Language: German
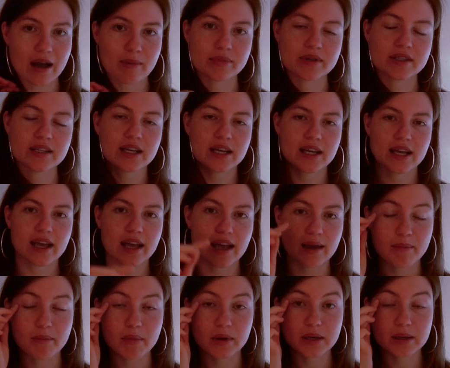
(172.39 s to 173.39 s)
habt
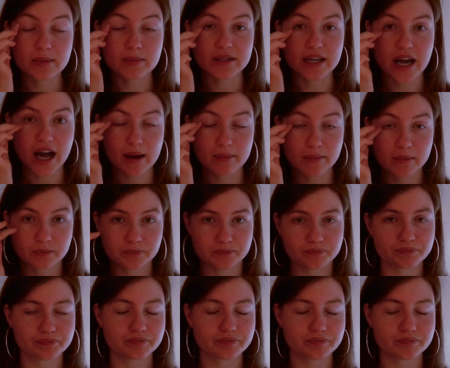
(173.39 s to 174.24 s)
äh, mit dem Darm